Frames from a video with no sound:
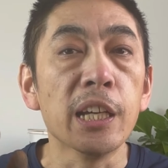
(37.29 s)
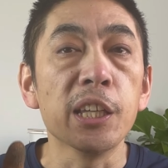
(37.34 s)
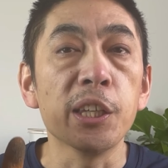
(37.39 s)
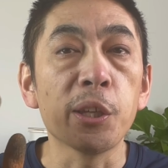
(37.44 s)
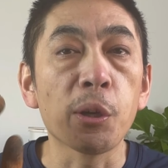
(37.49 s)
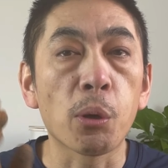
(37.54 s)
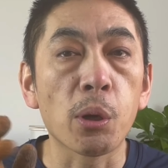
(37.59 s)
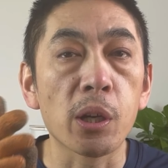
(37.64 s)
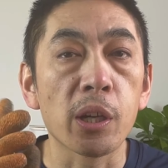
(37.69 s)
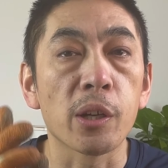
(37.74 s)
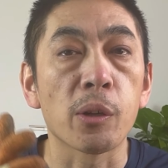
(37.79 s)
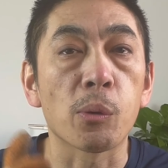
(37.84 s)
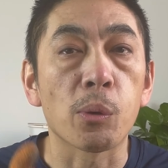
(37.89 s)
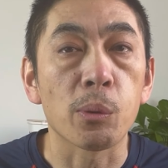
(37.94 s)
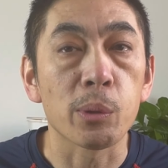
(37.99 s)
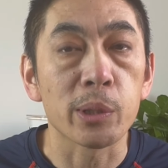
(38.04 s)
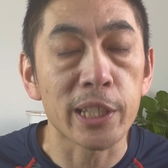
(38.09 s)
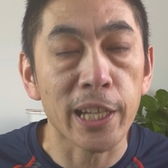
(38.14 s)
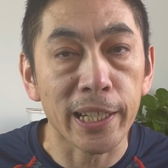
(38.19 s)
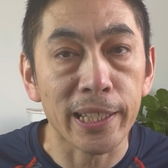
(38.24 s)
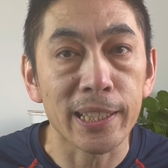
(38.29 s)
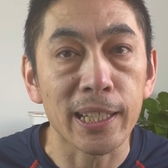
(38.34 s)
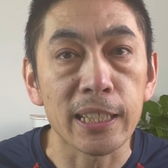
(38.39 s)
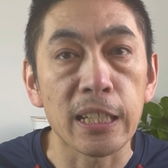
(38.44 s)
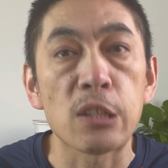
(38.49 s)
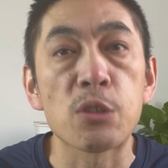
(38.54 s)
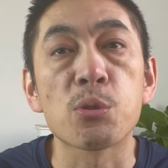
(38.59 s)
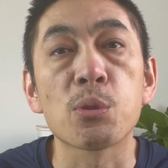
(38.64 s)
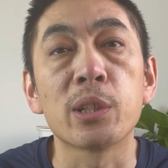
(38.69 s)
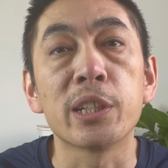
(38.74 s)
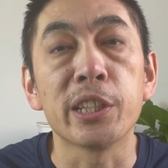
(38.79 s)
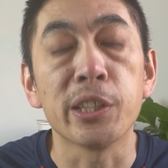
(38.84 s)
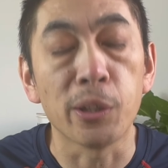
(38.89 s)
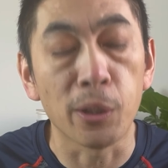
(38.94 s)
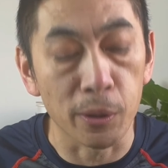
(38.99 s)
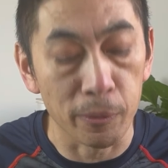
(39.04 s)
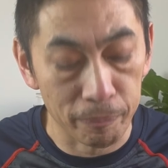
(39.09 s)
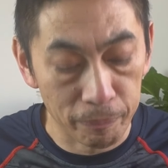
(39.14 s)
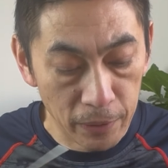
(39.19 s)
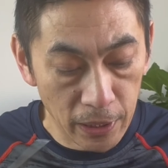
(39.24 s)
一会儿我再给大家说理由
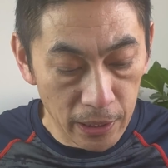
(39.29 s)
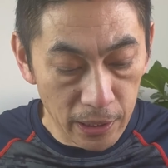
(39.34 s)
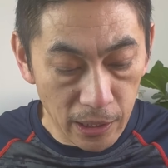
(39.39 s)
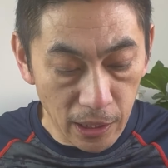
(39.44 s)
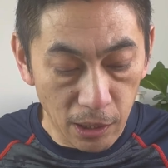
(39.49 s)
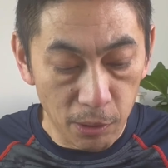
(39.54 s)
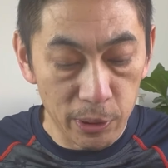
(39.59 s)
啊。